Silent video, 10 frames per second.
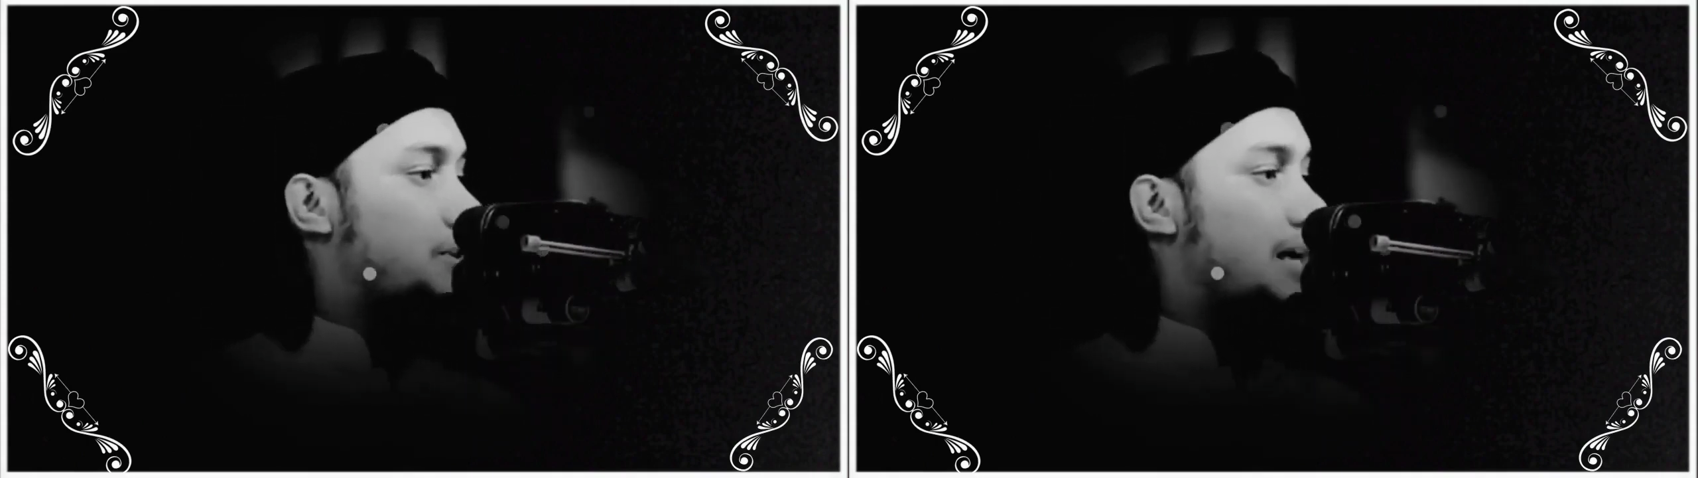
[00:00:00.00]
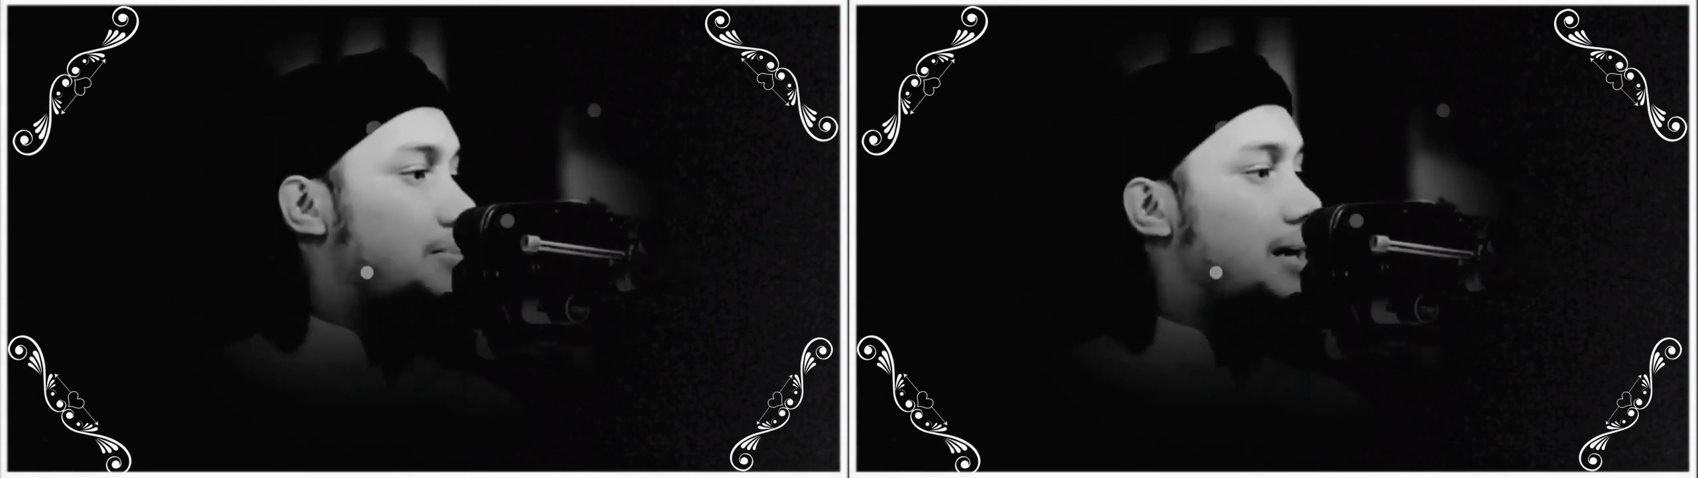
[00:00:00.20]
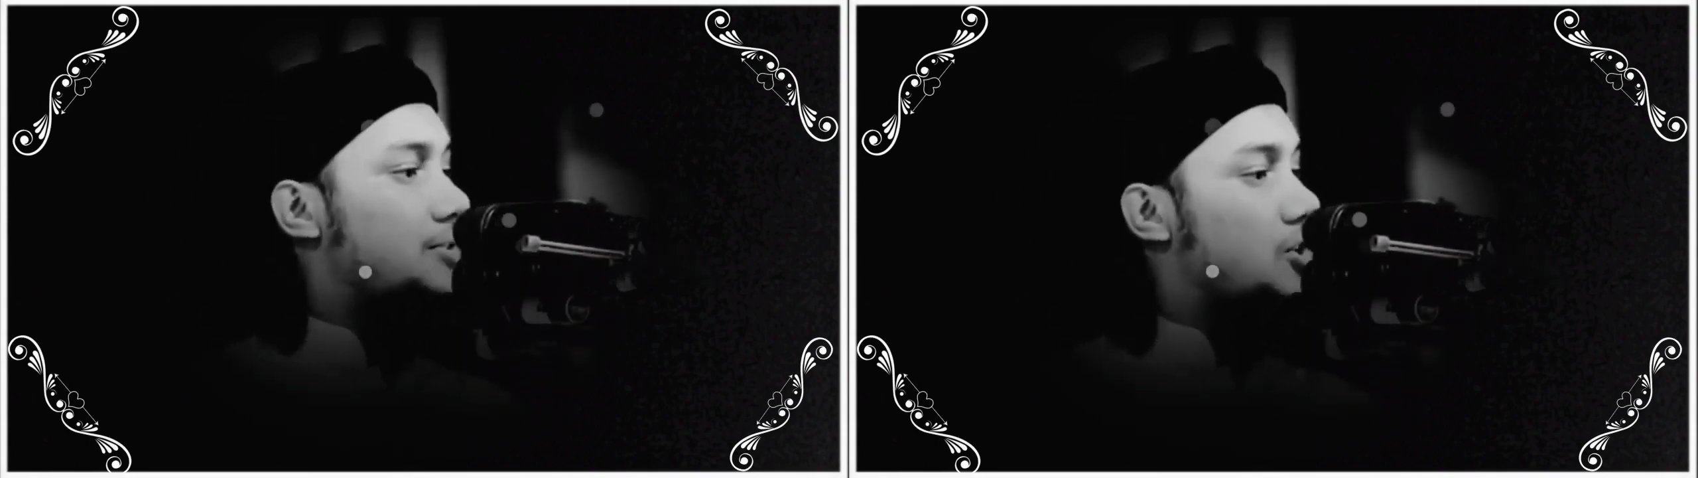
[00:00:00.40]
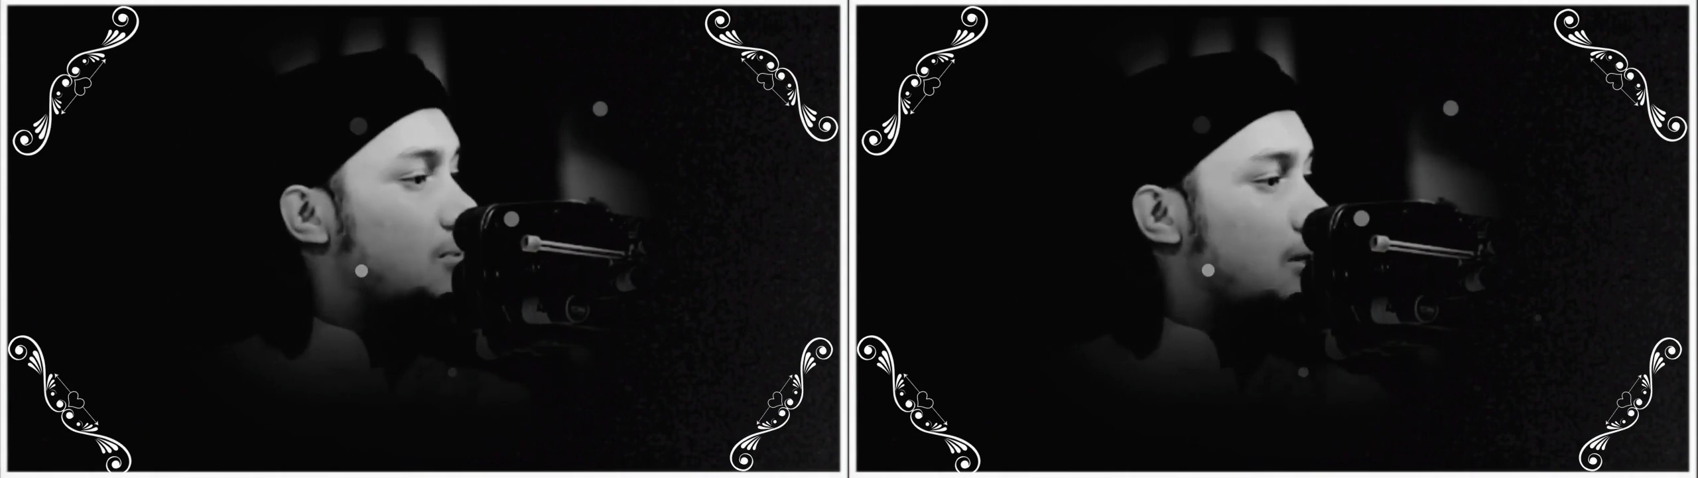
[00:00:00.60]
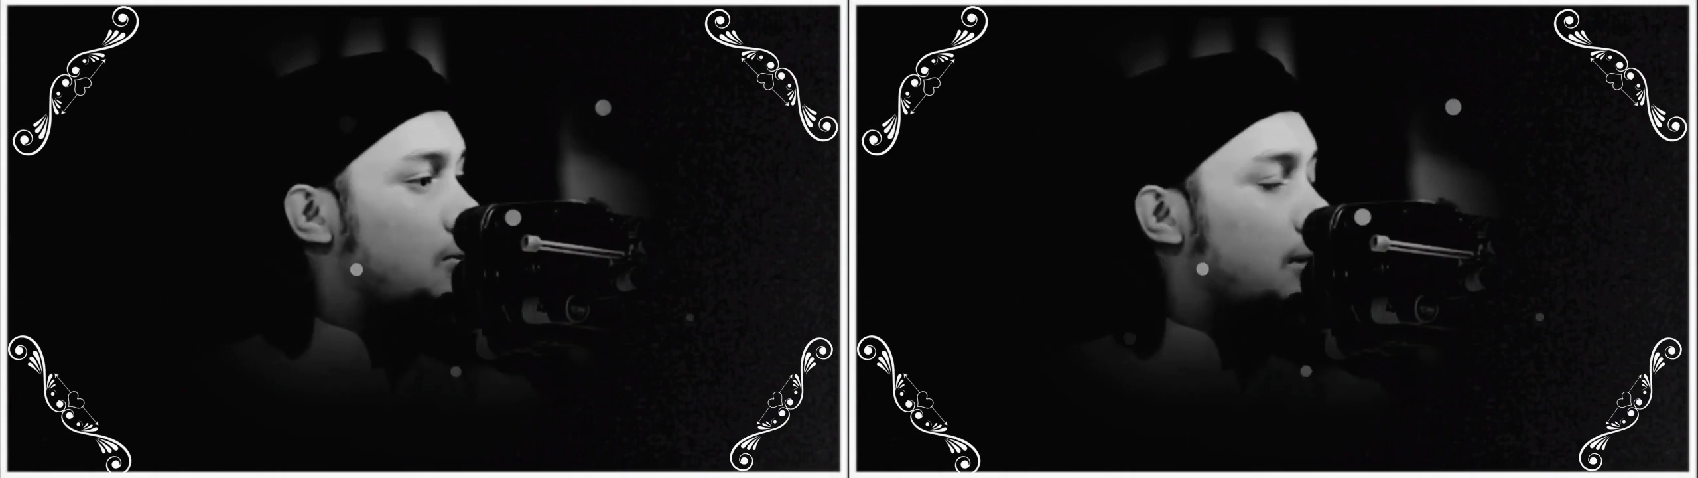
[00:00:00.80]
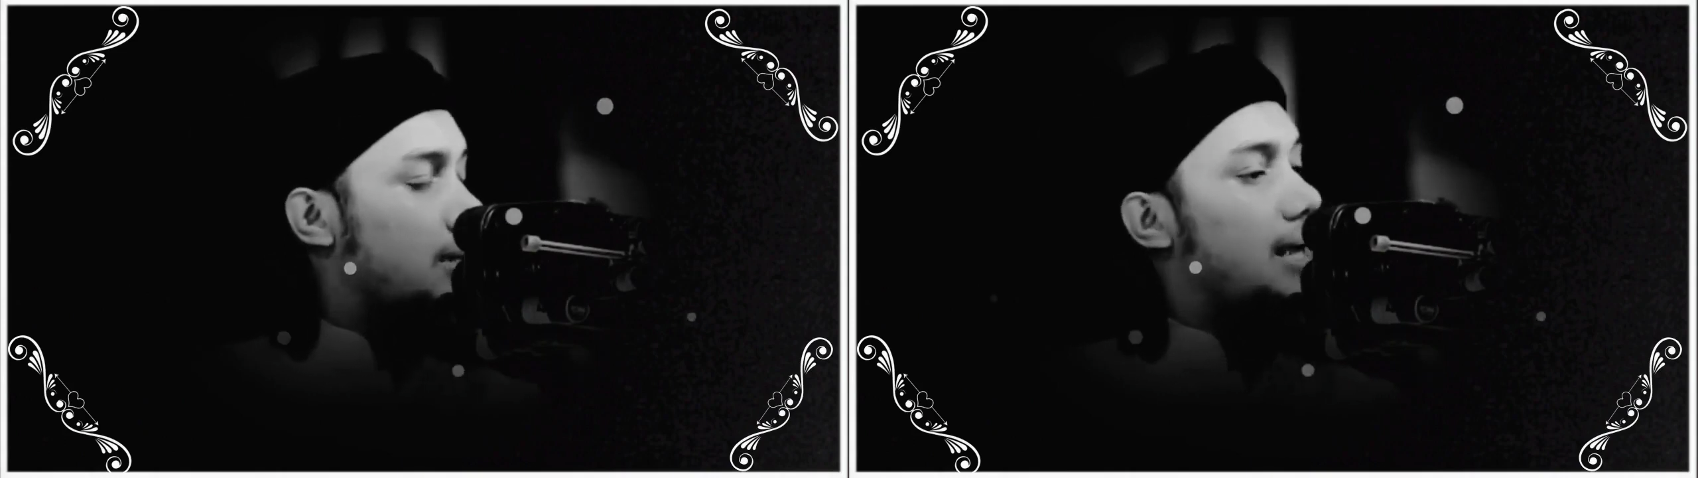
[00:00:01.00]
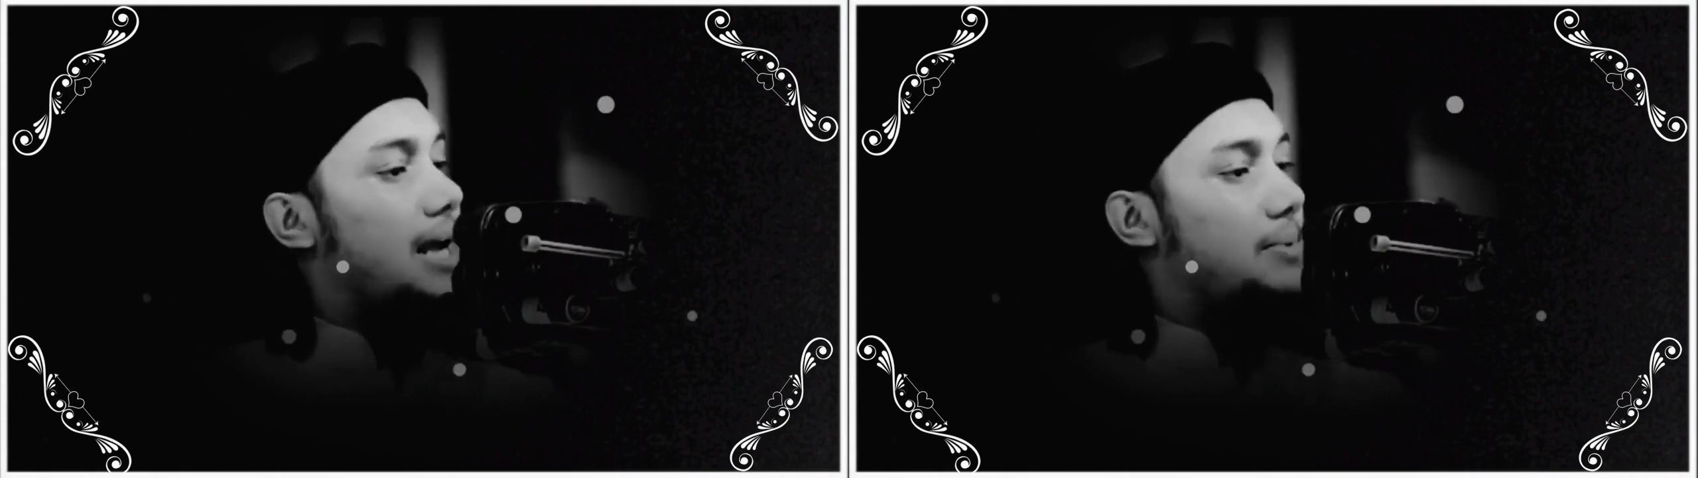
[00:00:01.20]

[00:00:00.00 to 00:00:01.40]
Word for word: যদি আবার তওবা করে